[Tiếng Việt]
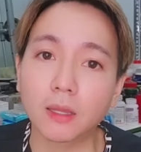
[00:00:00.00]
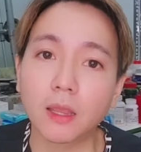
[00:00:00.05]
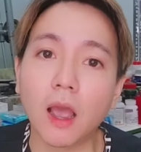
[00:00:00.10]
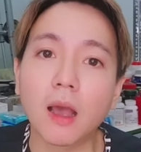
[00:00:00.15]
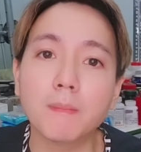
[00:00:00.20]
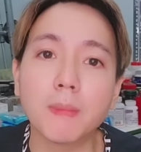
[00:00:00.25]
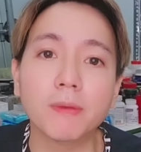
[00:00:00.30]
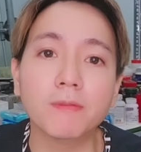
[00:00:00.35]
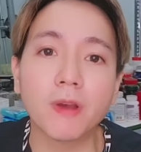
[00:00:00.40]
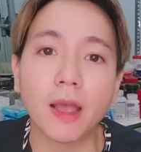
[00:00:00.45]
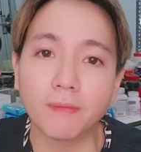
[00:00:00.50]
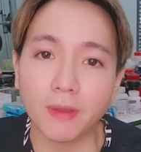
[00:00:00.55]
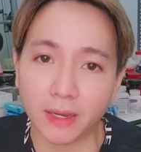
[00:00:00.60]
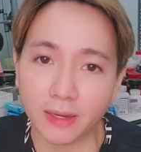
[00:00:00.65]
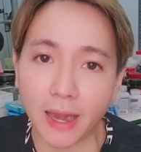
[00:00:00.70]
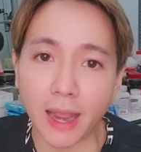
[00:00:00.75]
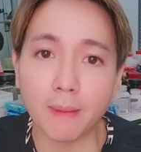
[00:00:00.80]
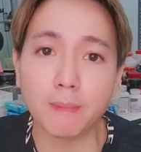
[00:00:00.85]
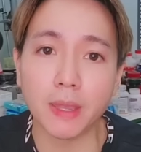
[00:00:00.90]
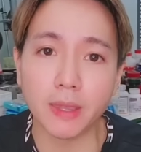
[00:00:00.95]
mà cho mày về
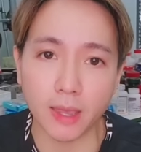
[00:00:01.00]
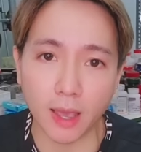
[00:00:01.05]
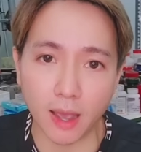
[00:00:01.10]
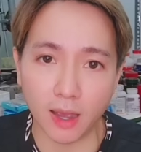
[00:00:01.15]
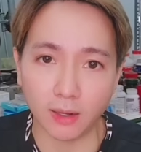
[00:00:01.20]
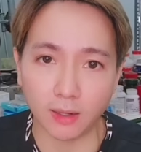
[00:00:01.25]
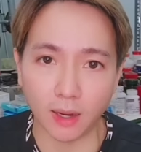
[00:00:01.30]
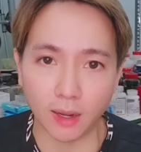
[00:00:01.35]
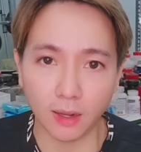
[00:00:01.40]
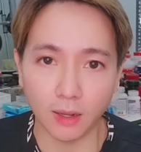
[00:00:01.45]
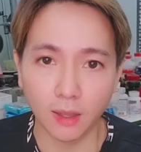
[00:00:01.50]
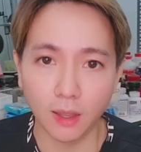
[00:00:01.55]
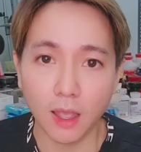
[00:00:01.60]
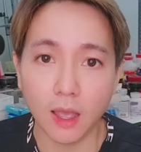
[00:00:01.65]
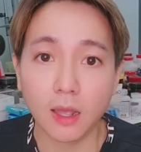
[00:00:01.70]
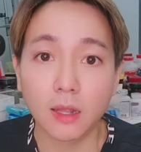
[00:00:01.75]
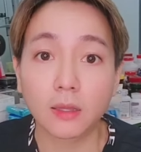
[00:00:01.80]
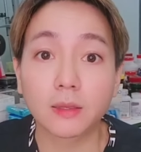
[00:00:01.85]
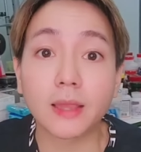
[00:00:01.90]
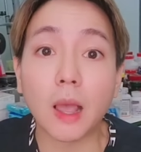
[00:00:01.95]
việt nam bây giờ đó
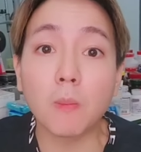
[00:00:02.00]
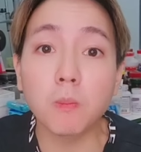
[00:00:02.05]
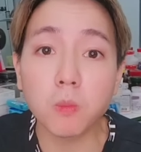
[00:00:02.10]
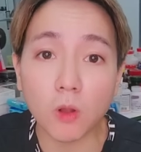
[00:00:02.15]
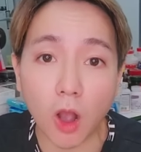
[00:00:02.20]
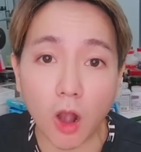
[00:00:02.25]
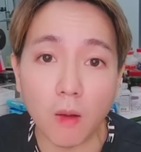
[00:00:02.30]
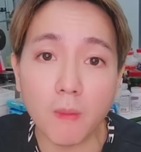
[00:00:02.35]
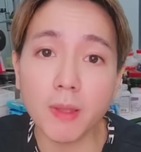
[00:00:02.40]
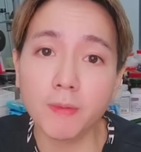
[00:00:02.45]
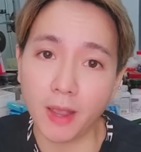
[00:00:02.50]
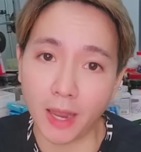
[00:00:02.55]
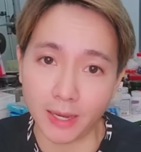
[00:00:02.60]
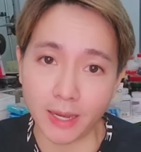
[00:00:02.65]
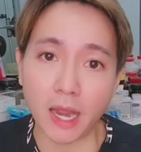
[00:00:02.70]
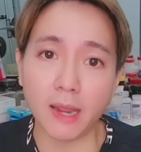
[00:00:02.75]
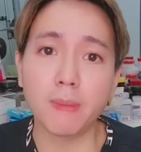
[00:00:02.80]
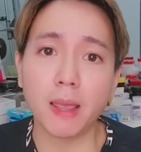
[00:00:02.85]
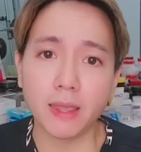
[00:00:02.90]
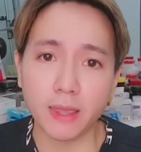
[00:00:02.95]
tống cổ mày về
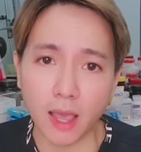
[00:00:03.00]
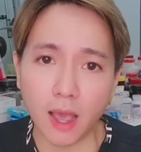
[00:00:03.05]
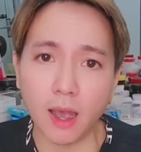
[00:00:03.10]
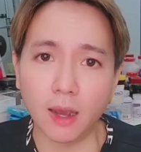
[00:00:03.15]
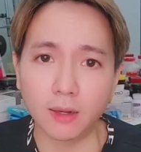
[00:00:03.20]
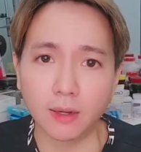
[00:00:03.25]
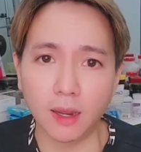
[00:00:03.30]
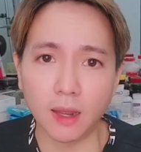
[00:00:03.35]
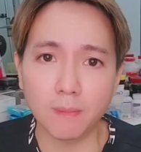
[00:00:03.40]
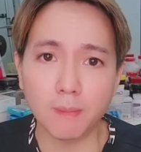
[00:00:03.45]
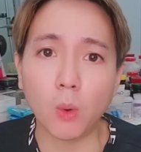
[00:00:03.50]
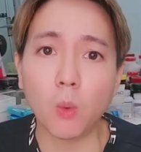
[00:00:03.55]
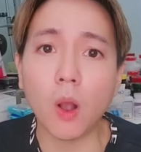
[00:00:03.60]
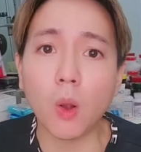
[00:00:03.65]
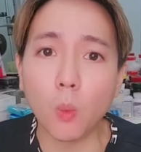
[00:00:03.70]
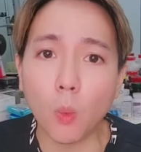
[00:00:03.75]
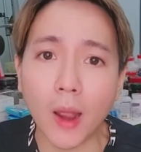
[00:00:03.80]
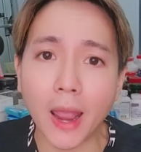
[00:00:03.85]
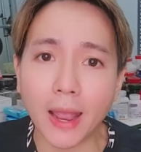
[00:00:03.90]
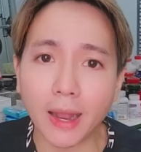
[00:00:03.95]
đây bây giờ đó mày
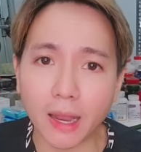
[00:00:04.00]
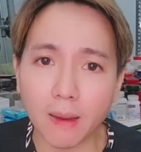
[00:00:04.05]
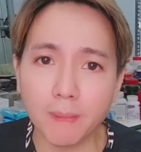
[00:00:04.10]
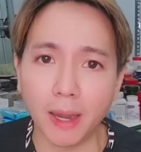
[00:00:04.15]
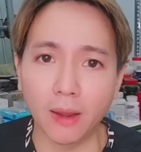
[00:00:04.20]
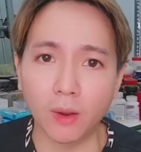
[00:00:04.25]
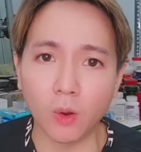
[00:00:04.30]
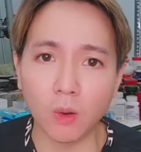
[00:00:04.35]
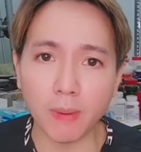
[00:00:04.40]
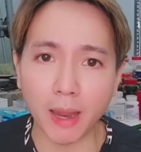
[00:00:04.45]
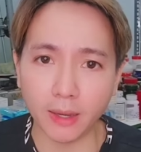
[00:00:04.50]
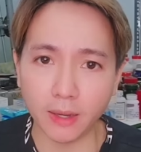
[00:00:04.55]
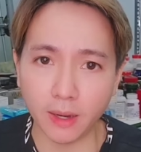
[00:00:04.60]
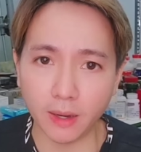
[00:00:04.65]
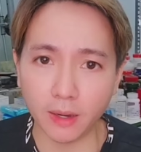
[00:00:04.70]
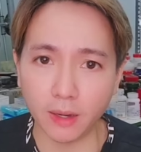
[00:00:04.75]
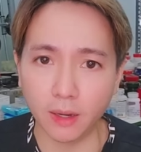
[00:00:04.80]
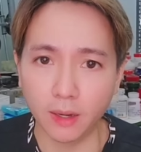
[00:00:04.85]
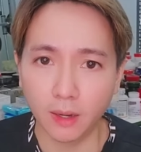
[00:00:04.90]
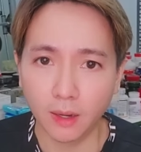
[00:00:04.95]
quăng quang cái miệng của mày
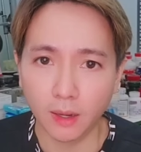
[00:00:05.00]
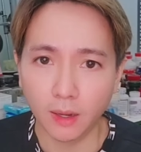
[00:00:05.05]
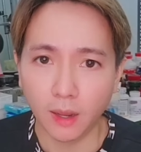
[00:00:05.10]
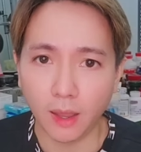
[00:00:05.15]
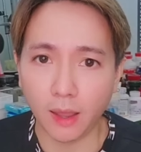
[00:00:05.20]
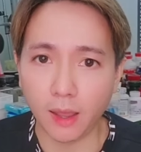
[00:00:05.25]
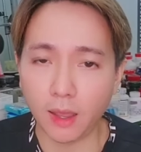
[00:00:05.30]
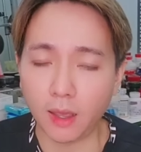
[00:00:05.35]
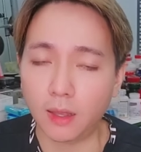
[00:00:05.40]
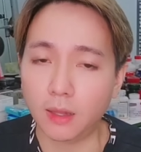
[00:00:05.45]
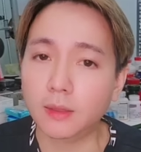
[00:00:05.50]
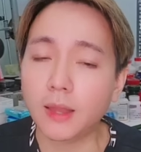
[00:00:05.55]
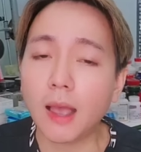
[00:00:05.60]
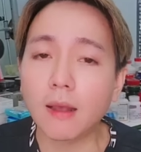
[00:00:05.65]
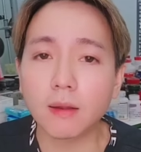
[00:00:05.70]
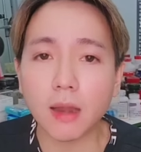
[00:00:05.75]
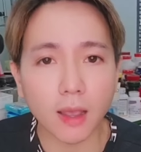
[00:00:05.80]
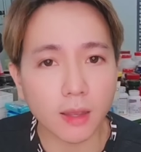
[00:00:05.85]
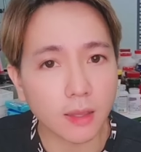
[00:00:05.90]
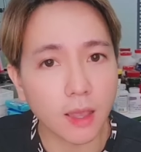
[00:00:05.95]
đi ha
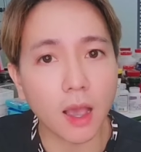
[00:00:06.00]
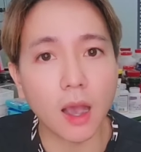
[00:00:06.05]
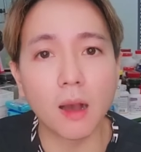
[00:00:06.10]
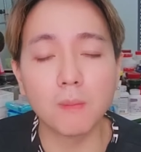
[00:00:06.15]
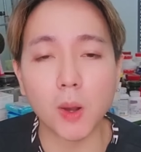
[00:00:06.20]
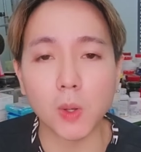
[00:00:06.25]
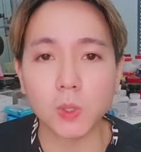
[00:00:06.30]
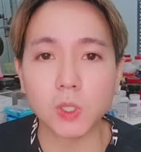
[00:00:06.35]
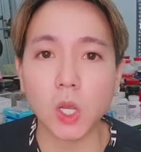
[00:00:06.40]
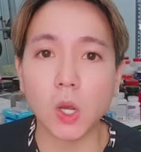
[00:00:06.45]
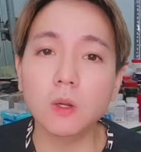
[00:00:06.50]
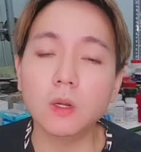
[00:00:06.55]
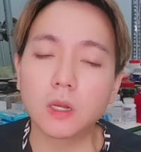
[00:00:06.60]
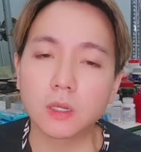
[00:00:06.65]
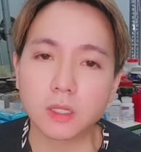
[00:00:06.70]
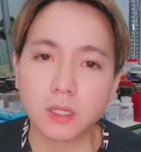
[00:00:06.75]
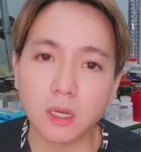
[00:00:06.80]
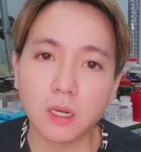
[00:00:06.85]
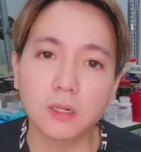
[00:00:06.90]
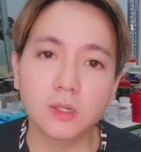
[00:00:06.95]
tao đang nhờ một số
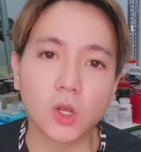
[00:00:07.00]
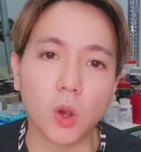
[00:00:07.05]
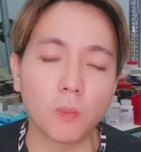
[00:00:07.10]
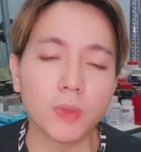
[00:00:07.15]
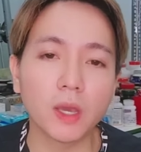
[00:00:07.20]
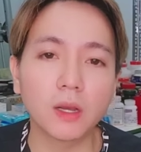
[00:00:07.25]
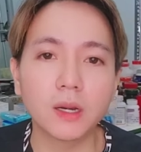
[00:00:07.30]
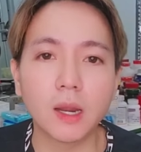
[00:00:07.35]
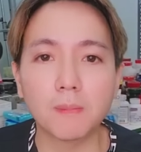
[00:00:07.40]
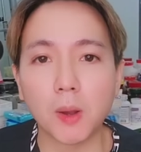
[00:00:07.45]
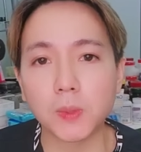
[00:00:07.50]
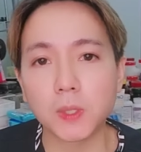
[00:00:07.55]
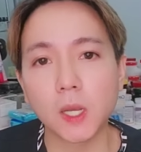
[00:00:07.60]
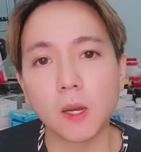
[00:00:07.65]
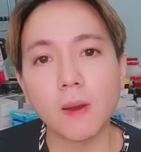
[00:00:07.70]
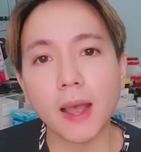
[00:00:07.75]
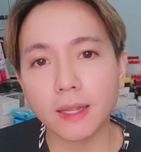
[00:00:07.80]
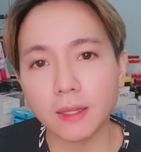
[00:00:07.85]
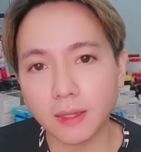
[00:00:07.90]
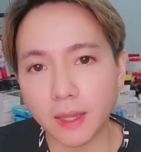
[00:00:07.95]
luật sư cũng như là một
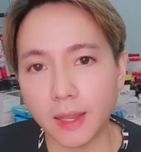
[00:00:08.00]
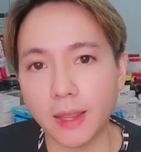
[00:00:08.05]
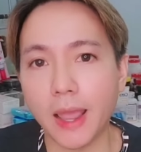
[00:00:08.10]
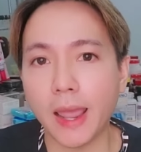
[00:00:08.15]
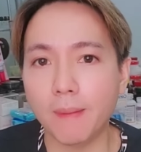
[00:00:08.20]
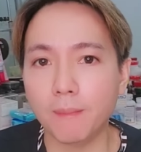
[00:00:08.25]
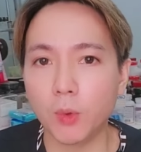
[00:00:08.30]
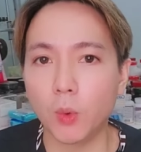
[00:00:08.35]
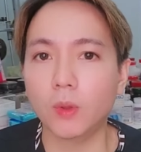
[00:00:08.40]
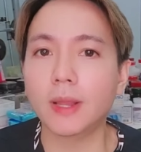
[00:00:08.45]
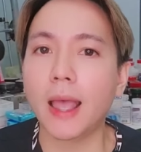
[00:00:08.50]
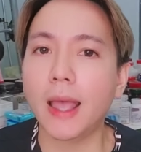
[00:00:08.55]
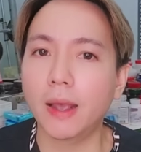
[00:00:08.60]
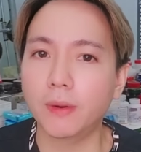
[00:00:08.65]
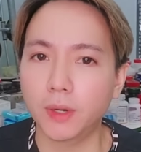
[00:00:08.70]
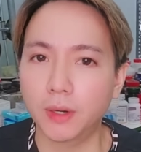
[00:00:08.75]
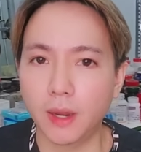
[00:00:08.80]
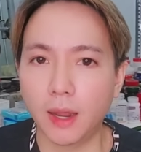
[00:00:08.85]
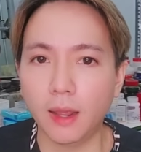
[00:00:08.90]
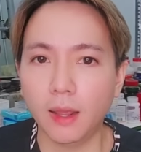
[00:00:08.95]
số anh chị em của
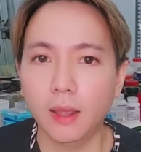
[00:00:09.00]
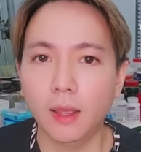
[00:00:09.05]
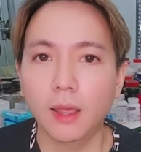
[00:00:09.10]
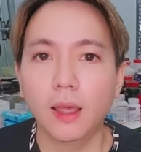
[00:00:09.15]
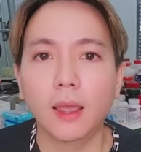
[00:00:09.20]
tao rồi đó